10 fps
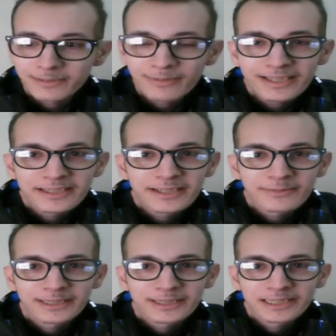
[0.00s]
belle, la
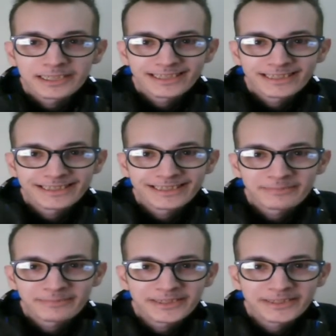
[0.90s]
bière.
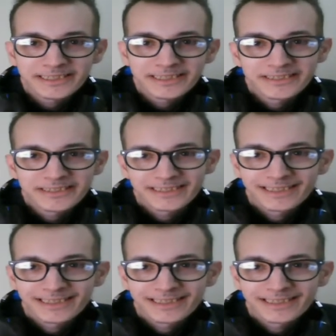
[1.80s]
Putain.